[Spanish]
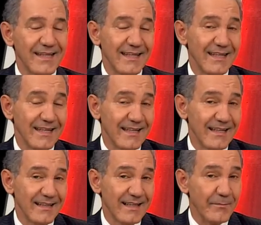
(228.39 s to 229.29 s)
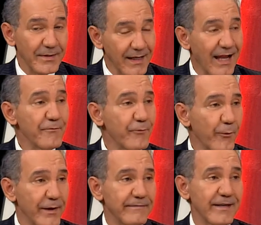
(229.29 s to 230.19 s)
y también la
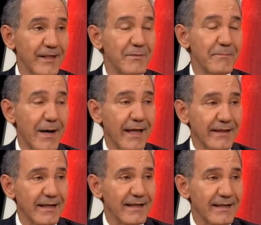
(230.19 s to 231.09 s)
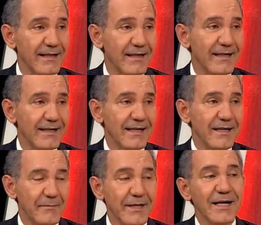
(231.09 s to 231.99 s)
influencia de mi padre
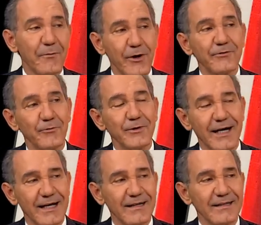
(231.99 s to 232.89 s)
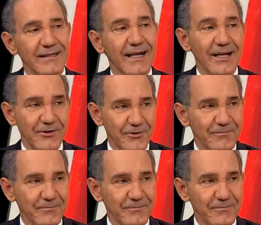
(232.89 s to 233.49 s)
me llamó a estudiar derecho.